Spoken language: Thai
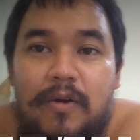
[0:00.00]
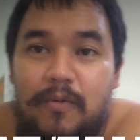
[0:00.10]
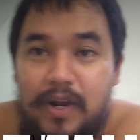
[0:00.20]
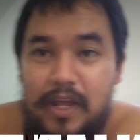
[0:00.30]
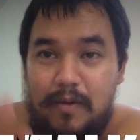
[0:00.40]

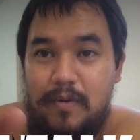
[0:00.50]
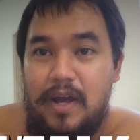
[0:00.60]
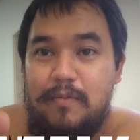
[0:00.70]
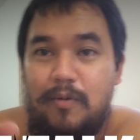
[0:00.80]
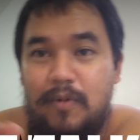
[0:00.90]
วันนี้
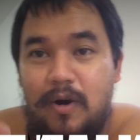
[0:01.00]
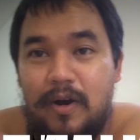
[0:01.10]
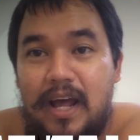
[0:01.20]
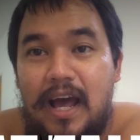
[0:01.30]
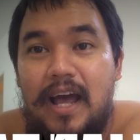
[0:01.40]
ผมขอ
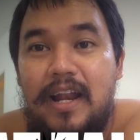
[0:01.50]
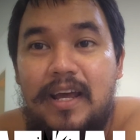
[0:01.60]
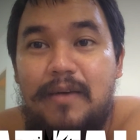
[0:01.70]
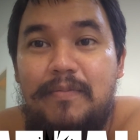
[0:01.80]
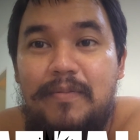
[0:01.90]
ท้านะ
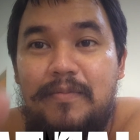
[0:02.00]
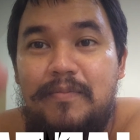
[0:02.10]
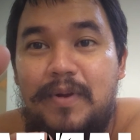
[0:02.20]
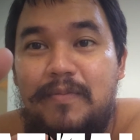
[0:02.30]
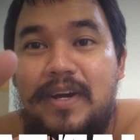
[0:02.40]
ครับ
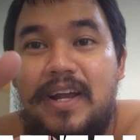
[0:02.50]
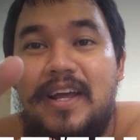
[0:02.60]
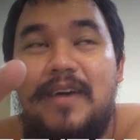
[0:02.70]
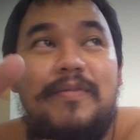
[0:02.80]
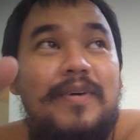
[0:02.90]
เพื่อน ๆ
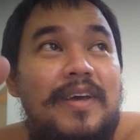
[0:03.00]
นะครับ